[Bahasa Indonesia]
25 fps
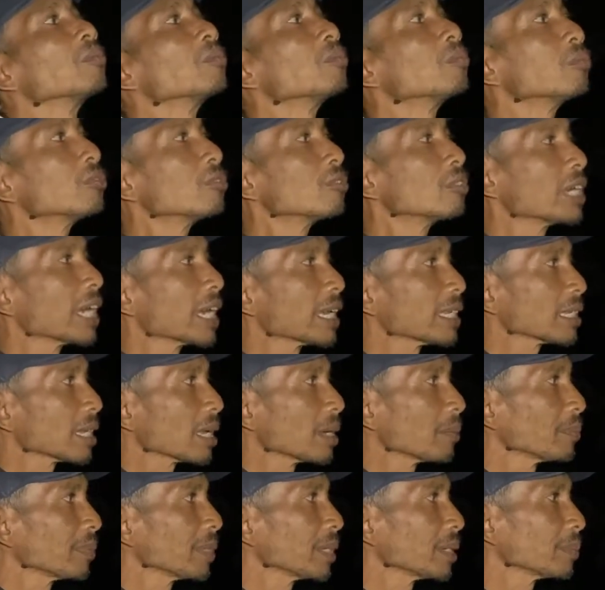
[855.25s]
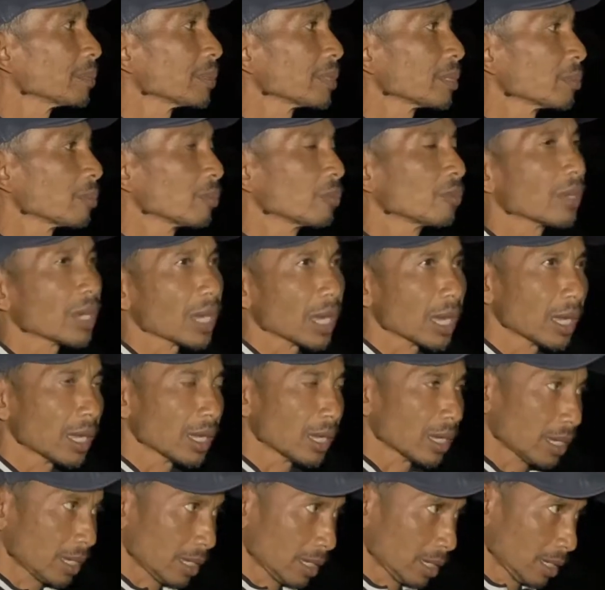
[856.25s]
bunga sampai berbuah
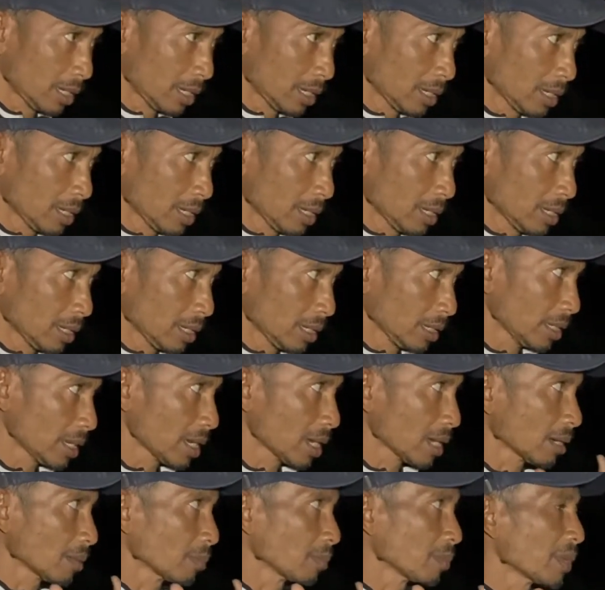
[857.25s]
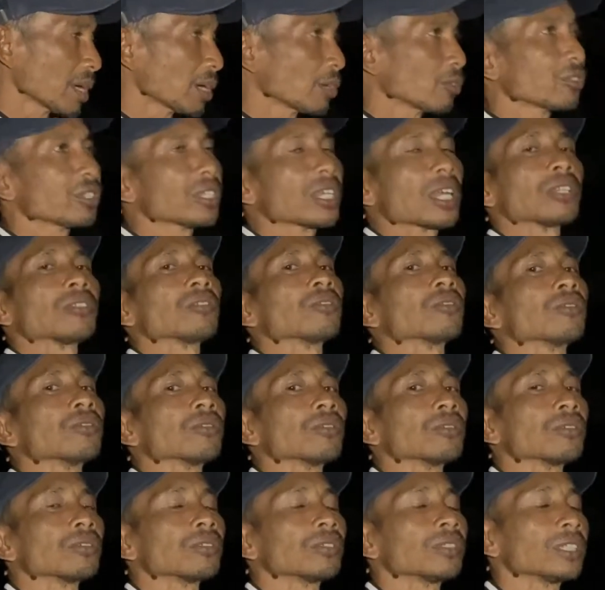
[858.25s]
yang bagus
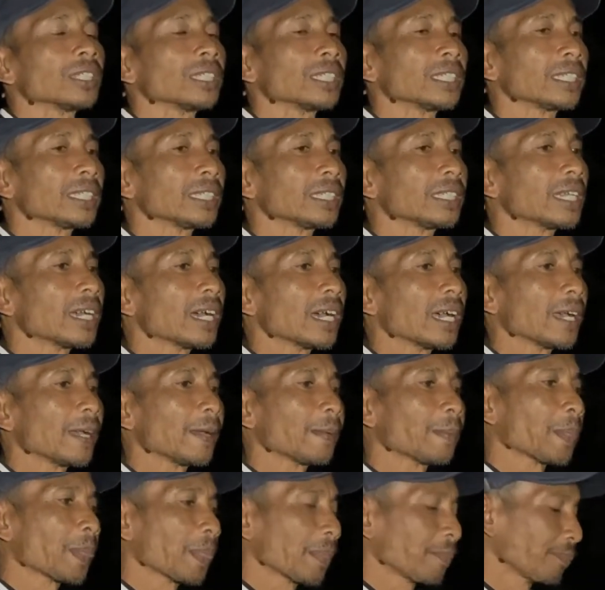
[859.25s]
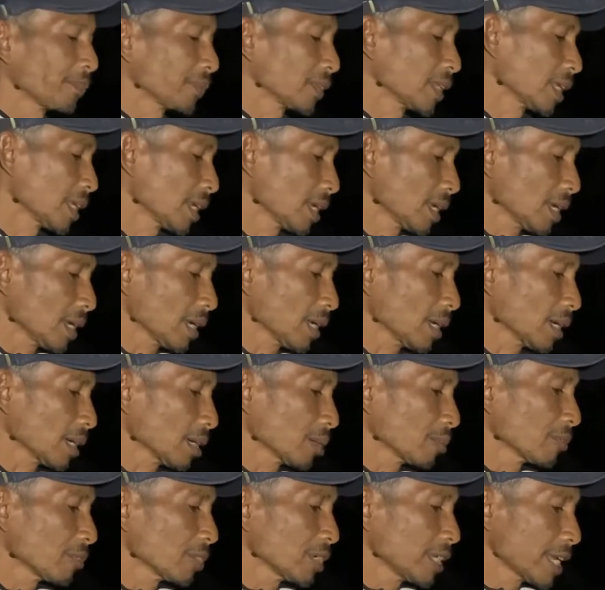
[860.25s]
atau tidak. Nah,
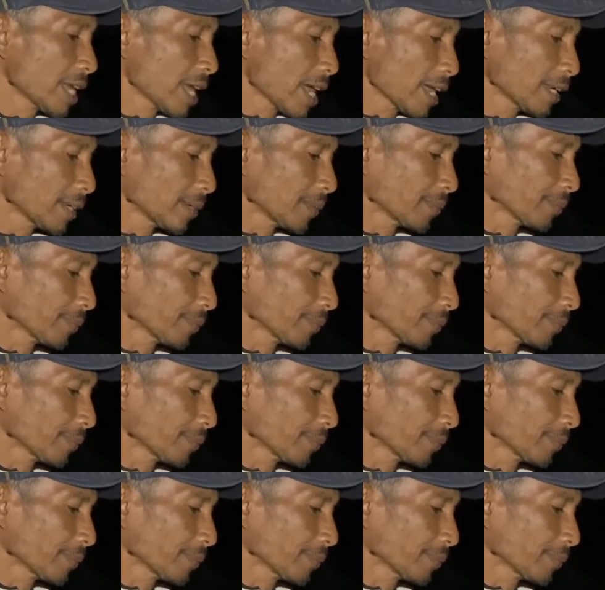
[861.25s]
kemudian